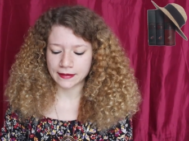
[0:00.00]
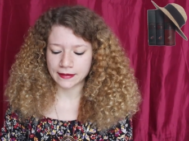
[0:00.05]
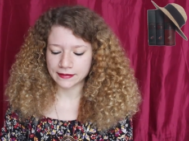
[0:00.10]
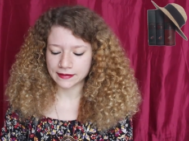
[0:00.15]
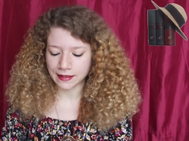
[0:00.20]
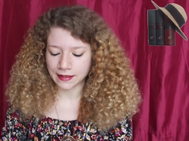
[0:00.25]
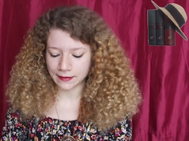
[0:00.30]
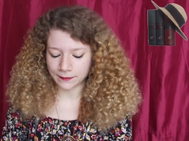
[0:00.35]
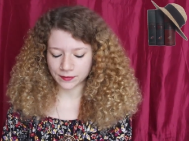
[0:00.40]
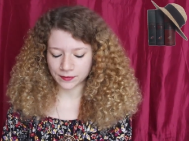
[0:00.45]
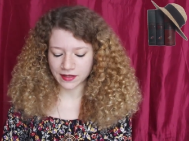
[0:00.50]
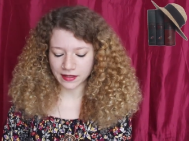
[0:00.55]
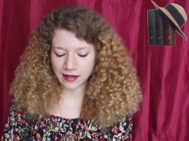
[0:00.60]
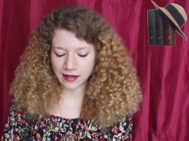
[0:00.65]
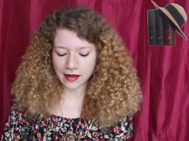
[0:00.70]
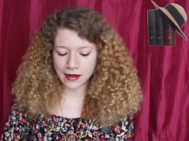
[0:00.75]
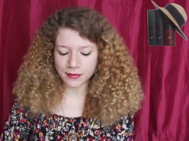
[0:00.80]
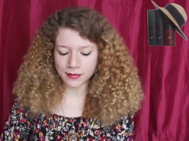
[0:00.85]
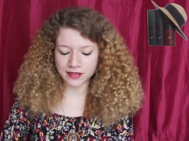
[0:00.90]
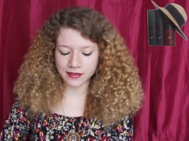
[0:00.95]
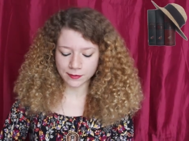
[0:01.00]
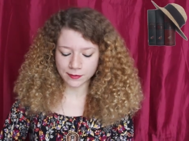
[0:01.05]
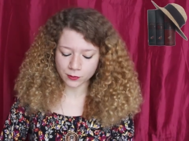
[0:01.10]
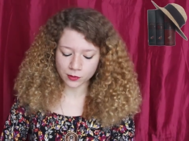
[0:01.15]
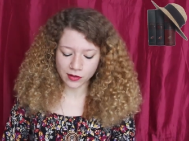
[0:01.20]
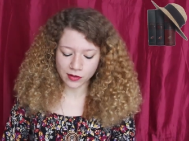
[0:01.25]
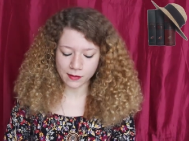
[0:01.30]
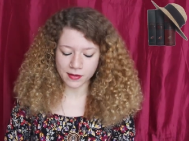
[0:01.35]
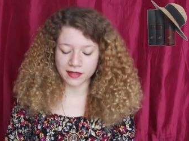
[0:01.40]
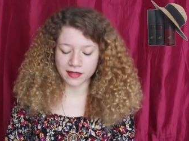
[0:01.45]
Ja, danach habe ich ein
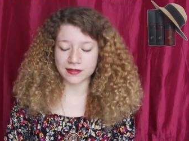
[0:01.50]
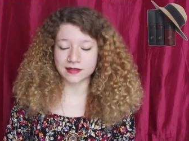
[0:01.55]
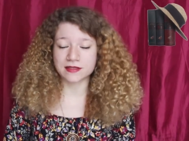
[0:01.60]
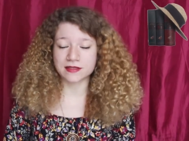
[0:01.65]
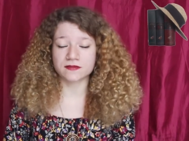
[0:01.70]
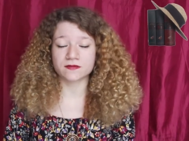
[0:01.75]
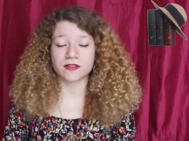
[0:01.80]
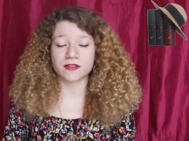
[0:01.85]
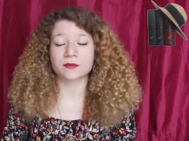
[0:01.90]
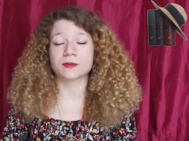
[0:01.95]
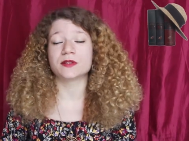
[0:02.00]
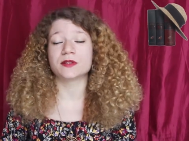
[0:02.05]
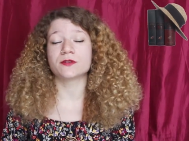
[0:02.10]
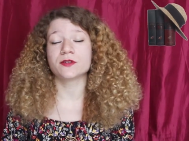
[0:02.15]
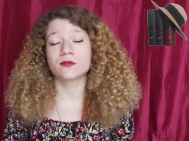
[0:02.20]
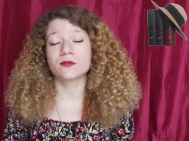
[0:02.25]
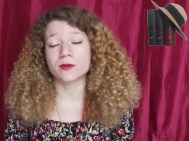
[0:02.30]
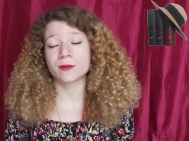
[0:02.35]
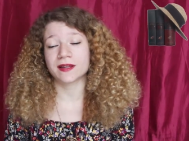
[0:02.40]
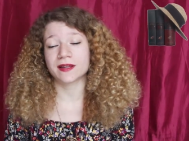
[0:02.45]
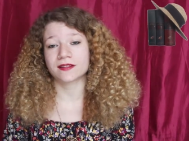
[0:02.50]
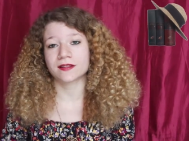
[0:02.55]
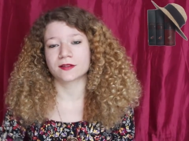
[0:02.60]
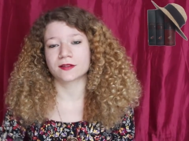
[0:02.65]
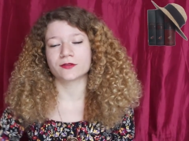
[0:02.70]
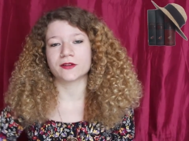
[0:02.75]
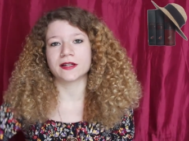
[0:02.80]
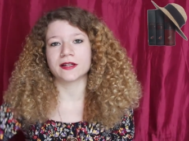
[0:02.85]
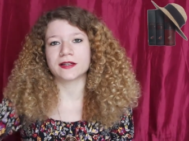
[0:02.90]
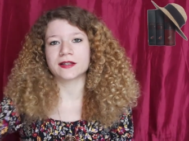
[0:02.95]
Buch aber gelesen, was mir viel, viel besser
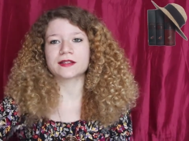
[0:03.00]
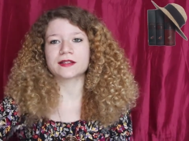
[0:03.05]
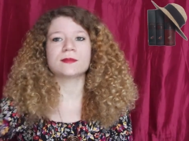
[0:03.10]
gefallen hat,